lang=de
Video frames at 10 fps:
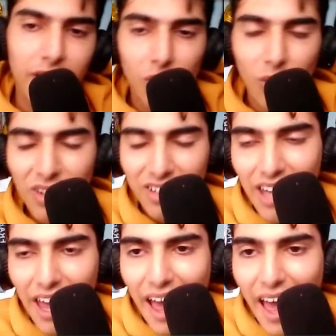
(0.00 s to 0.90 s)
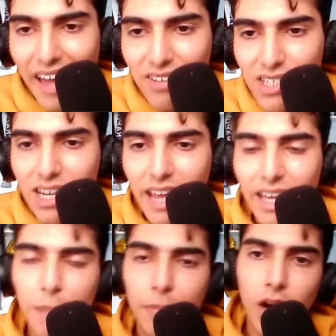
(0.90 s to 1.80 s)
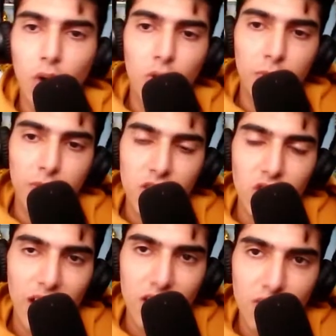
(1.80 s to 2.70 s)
Und etwas länger brauchen, bis ich alles